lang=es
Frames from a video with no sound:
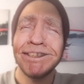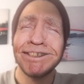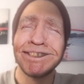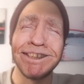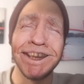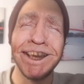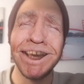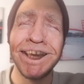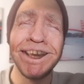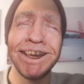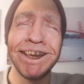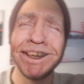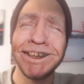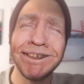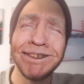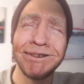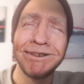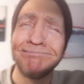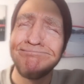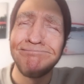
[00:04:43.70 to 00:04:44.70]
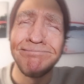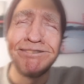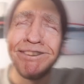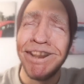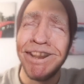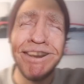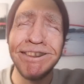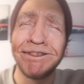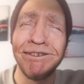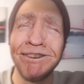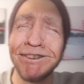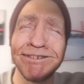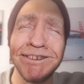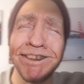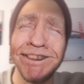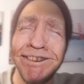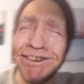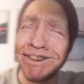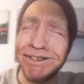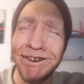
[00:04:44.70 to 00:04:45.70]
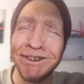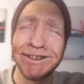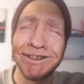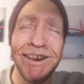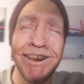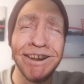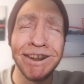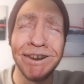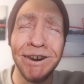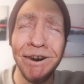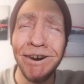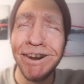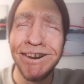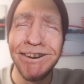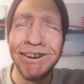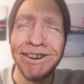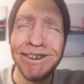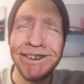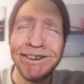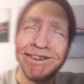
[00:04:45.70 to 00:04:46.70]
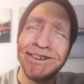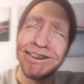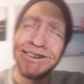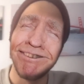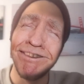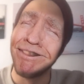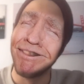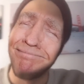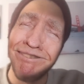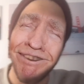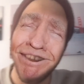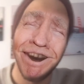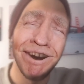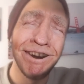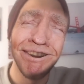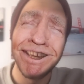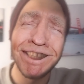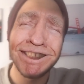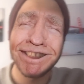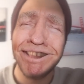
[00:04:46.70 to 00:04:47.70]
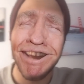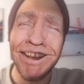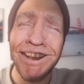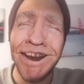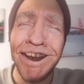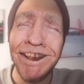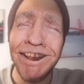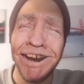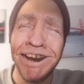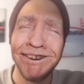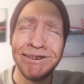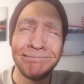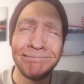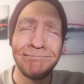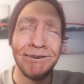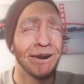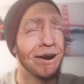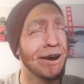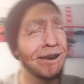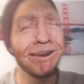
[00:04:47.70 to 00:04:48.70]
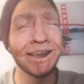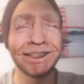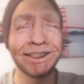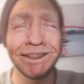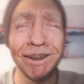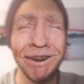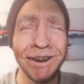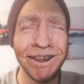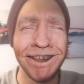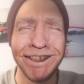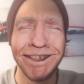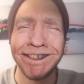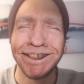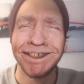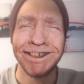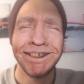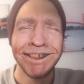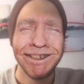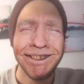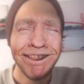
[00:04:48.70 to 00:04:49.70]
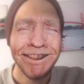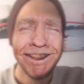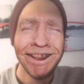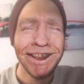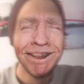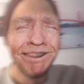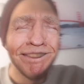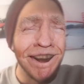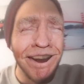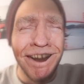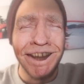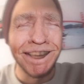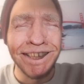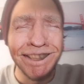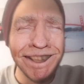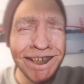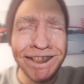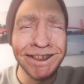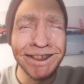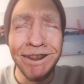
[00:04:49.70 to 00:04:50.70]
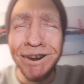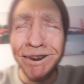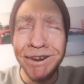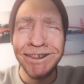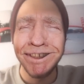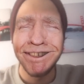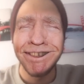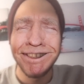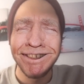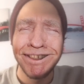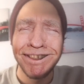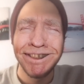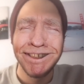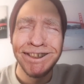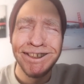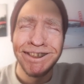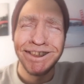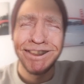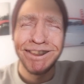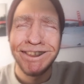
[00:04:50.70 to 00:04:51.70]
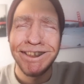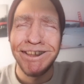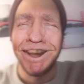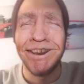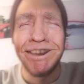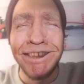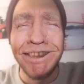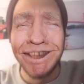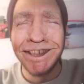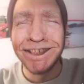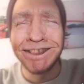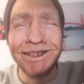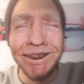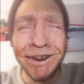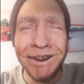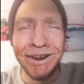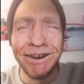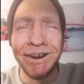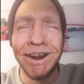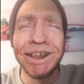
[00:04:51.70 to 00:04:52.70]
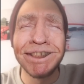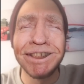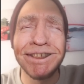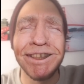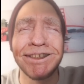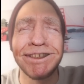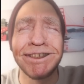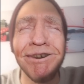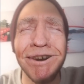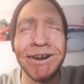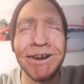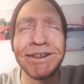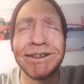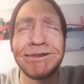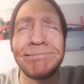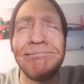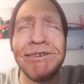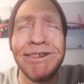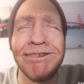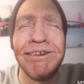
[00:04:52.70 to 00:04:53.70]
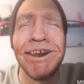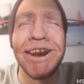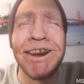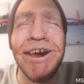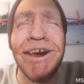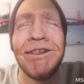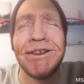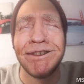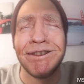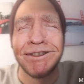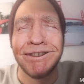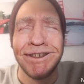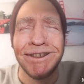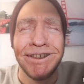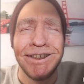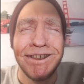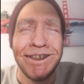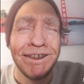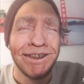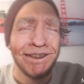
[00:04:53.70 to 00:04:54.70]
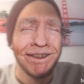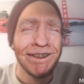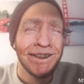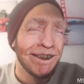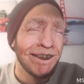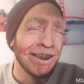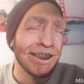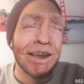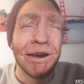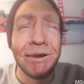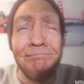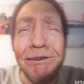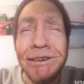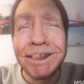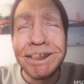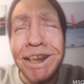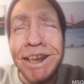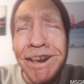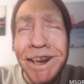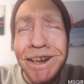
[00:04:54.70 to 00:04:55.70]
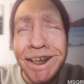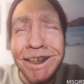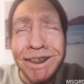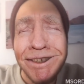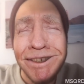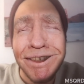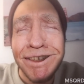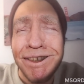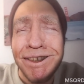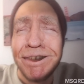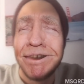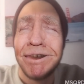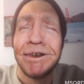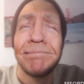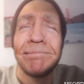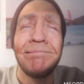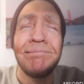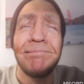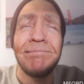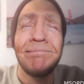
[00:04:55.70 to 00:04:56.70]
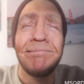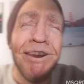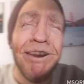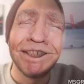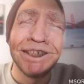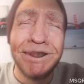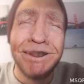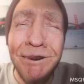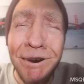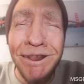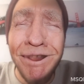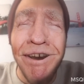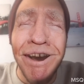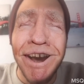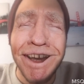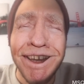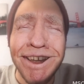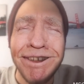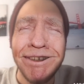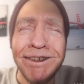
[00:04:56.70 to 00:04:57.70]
sí, litros y litros de alcohol hicieron esta cara, pero aquí estoy. Aquí estoy. Aquí estoy con estos ojos bien cerrados. ¿Y sabéis qué? Me la suda.